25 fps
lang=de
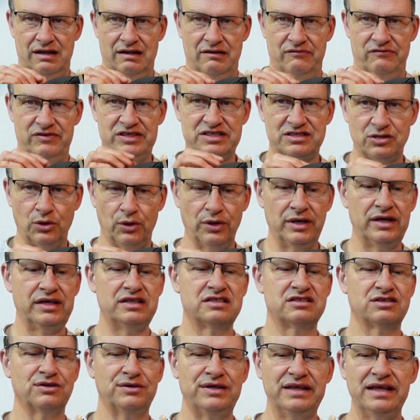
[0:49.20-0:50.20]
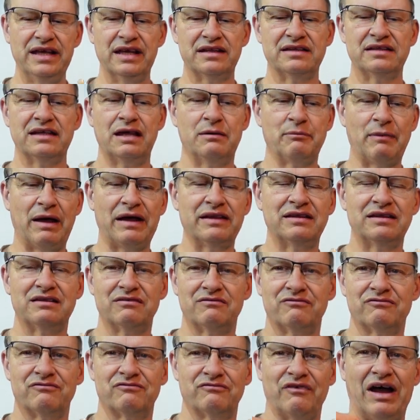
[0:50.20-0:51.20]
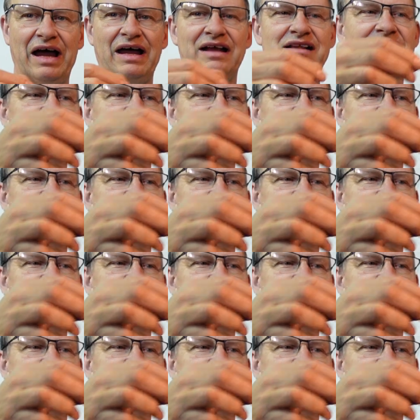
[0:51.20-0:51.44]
wieso isoliert jemand, weil